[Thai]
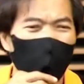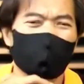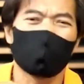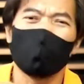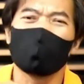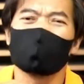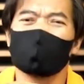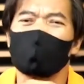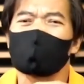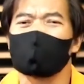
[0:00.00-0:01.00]
จะรอดไหม
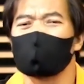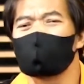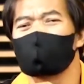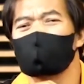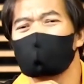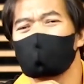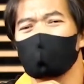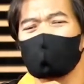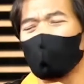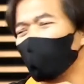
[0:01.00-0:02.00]
วะจะ
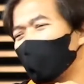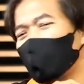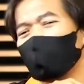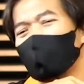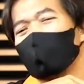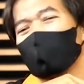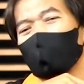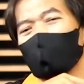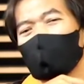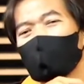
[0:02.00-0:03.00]
จบงานไหมวะอะไรแบบ
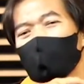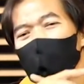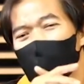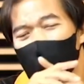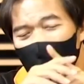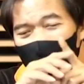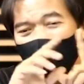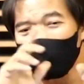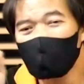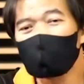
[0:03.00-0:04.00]
นั้นซึ่ง
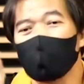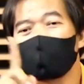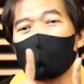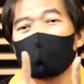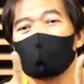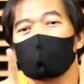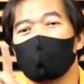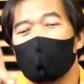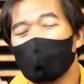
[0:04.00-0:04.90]
เกิดขึ้นบ่อยมากครับอัน